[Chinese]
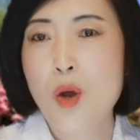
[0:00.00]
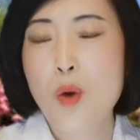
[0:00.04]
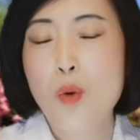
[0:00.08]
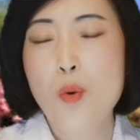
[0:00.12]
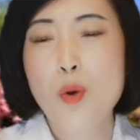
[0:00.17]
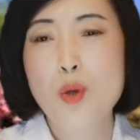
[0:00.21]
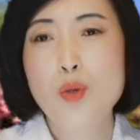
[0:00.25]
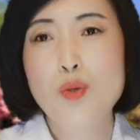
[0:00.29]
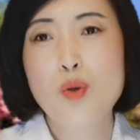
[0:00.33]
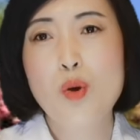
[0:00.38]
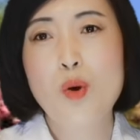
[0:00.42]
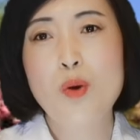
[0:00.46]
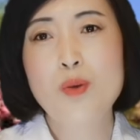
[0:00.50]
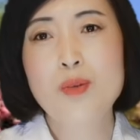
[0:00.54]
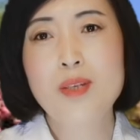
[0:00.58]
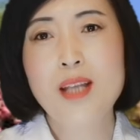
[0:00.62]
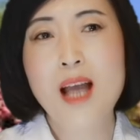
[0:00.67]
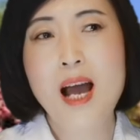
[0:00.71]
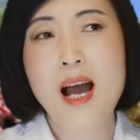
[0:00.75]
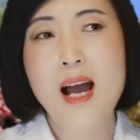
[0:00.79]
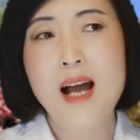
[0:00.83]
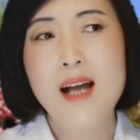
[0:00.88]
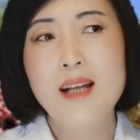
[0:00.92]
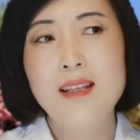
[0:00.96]
我从
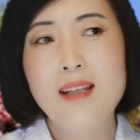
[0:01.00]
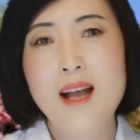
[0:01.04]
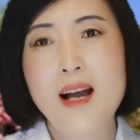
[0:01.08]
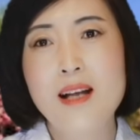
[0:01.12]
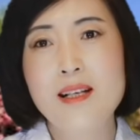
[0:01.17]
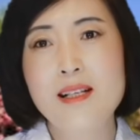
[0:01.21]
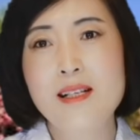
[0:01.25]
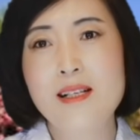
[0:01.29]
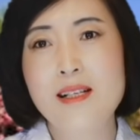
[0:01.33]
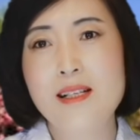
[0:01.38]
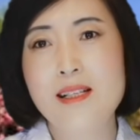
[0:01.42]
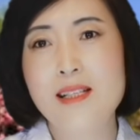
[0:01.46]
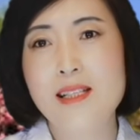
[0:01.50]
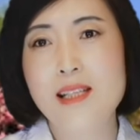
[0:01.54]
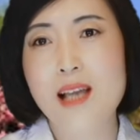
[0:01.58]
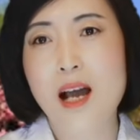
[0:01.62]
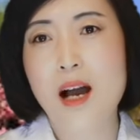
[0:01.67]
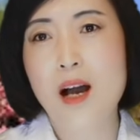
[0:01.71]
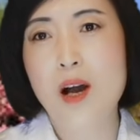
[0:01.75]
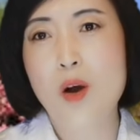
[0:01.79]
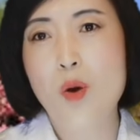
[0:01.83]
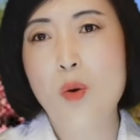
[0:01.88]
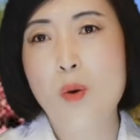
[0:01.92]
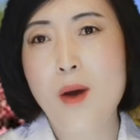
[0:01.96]
他当时
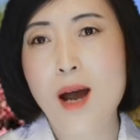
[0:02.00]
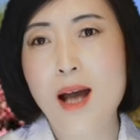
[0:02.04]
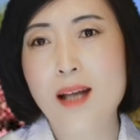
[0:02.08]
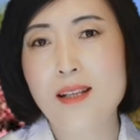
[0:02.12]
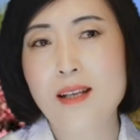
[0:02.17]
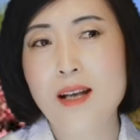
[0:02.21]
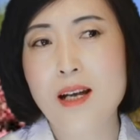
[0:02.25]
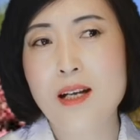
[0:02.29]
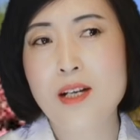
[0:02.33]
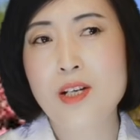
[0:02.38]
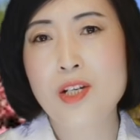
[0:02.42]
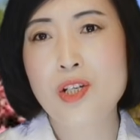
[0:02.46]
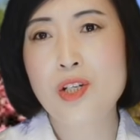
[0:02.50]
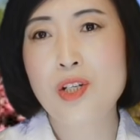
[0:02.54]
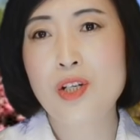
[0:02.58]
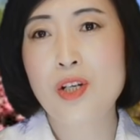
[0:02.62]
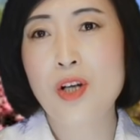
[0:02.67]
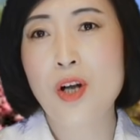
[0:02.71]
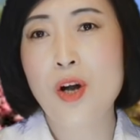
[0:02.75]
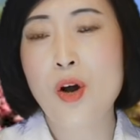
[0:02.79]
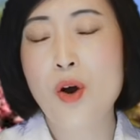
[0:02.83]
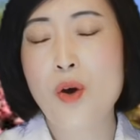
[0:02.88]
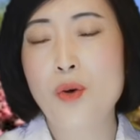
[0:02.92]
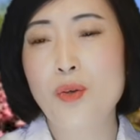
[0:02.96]
讲话的
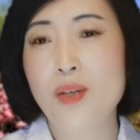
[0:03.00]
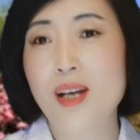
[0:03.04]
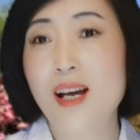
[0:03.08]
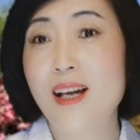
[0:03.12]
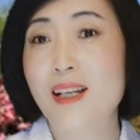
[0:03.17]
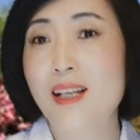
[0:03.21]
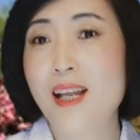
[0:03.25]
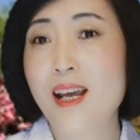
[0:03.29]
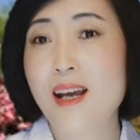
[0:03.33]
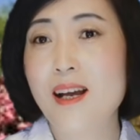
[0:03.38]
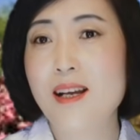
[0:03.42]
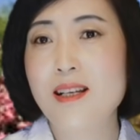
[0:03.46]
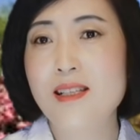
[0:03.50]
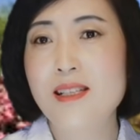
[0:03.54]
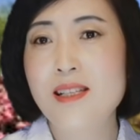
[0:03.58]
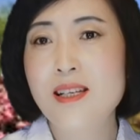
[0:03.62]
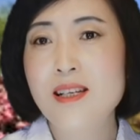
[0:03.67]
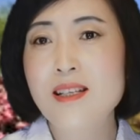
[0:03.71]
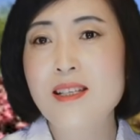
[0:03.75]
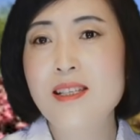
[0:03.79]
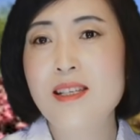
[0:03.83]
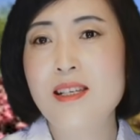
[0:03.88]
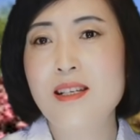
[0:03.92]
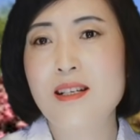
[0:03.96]
时候的那个
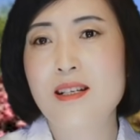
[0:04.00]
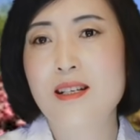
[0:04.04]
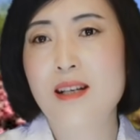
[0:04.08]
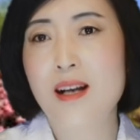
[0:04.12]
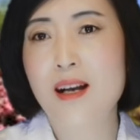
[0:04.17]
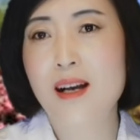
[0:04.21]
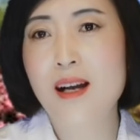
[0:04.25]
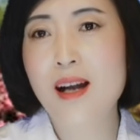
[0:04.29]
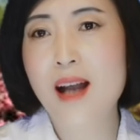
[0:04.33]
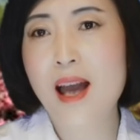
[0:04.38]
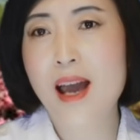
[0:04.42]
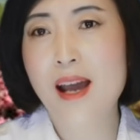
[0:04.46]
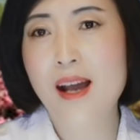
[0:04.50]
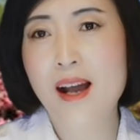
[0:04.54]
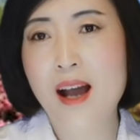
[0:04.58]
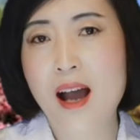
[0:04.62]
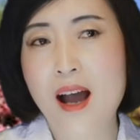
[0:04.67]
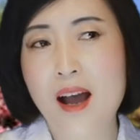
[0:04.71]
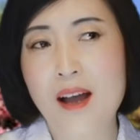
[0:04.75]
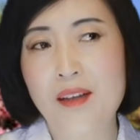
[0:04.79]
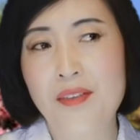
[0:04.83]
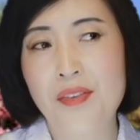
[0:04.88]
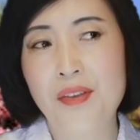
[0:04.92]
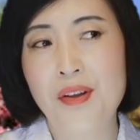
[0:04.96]
精气神儿来
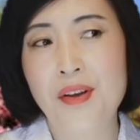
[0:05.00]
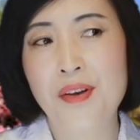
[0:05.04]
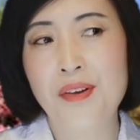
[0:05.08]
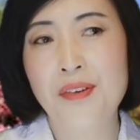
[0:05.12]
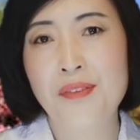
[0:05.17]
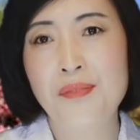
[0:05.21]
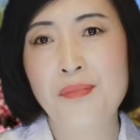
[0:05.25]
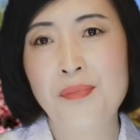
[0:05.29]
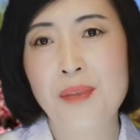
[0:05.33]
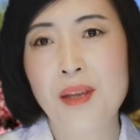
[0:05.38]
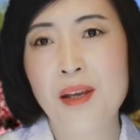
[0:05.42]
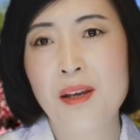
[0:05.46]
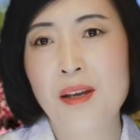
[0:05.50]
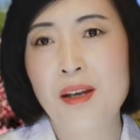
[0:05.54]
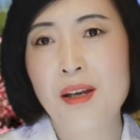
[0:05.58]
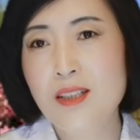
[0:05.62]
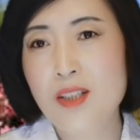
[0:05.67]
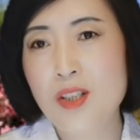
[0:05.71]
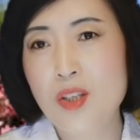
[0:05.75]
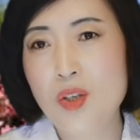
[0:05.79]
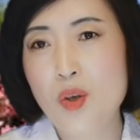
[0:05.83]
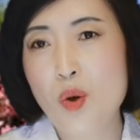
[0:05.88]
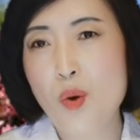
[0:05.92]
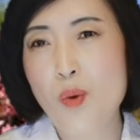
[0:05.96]
看呢，
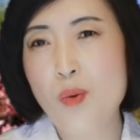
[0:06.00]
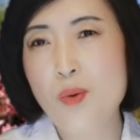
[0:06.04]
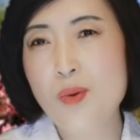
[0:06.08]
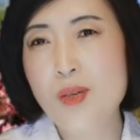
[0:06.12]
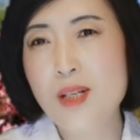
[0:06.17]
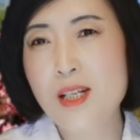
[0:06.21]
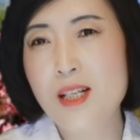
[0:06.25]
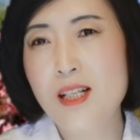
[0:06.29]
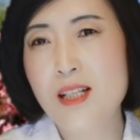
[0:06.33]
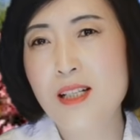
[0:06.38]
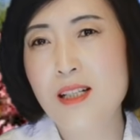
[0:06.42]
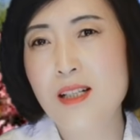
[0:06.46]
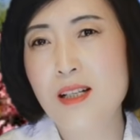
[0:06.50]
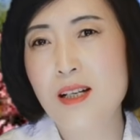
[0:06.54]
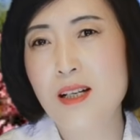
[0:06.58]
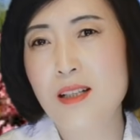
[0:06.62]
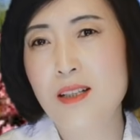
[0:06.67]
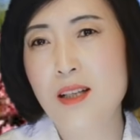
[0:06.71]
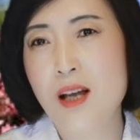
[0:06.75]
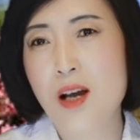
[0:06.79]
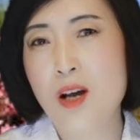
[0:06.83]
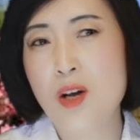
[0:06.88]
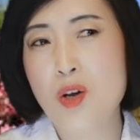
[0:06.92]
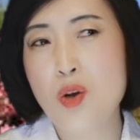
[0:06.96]
有可
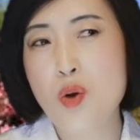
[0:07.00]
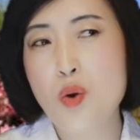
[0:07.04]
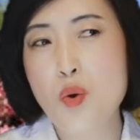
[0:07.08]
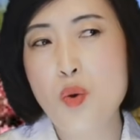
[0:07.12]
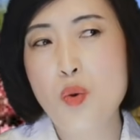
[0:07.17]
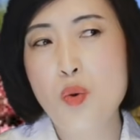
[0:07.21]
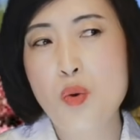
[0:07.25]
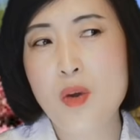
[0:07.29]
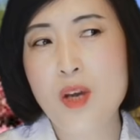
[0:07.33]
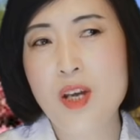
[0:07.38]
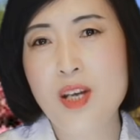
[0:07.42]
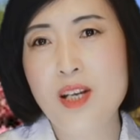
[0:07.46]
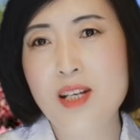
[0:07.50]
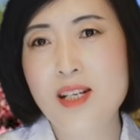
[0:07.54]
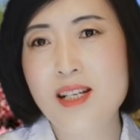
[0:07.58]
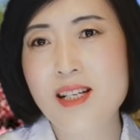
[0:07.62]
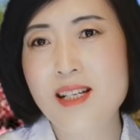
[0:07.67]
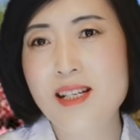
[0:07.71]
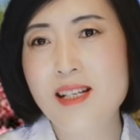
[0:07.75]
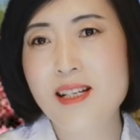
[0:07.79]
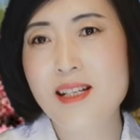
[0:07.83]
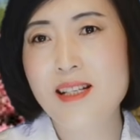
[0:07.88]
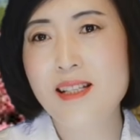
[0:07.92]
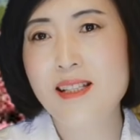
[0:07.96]
能会
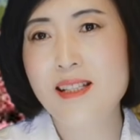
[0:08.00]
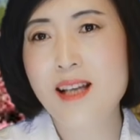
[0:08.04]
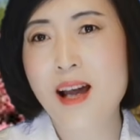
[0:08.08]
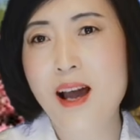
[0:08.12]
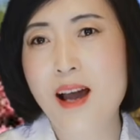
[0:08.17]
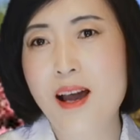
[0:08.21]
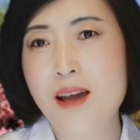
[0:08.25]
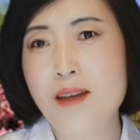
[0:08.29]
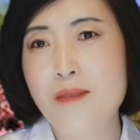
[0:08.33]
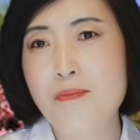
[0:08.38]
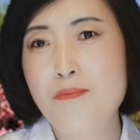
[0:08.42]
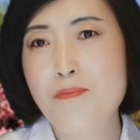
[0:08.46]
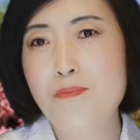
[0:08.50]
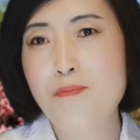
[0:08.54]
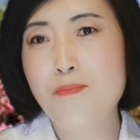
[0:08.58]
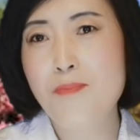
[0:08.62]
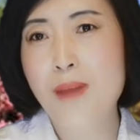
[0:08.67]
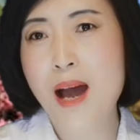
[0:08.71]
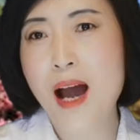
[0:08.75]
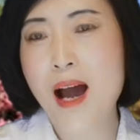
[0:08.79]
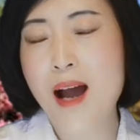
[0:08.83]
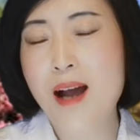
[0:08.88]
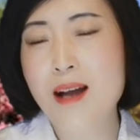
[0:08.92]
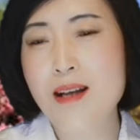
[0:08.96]
是在
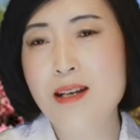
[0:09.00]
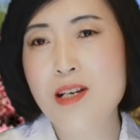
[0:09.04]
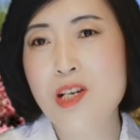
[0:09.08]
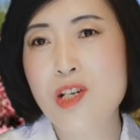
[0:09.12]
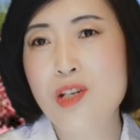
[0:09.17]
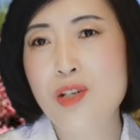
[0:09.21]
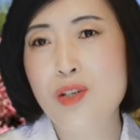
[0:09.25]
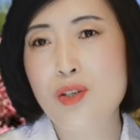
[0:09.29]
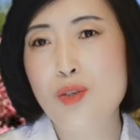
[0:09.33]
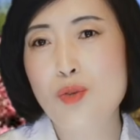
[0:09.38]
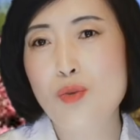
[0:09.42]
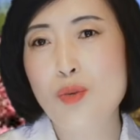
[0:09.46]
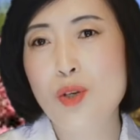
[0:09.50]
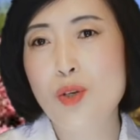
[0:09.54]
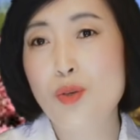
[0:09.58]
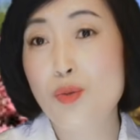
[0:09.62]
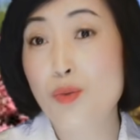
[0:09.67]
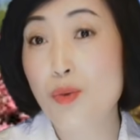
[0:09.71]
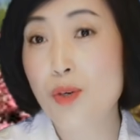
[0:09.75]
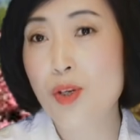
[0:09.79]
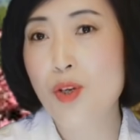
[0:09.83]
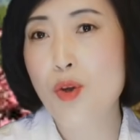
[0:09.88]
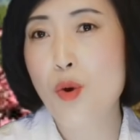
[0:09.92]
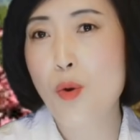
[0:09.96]
八十岁
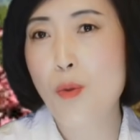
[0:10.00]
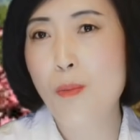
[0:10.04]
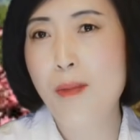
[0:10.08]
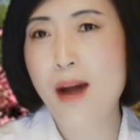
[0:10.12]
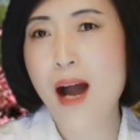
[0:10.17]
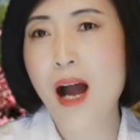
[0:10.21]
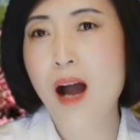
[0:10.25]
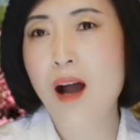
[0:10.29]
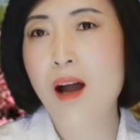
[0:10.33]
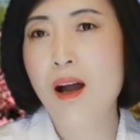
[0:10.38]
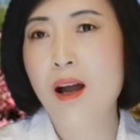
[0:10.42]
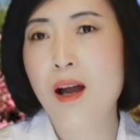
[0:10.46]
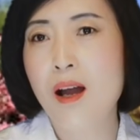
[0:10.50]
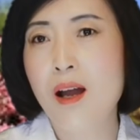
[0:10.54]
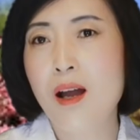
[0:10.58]
左右吧。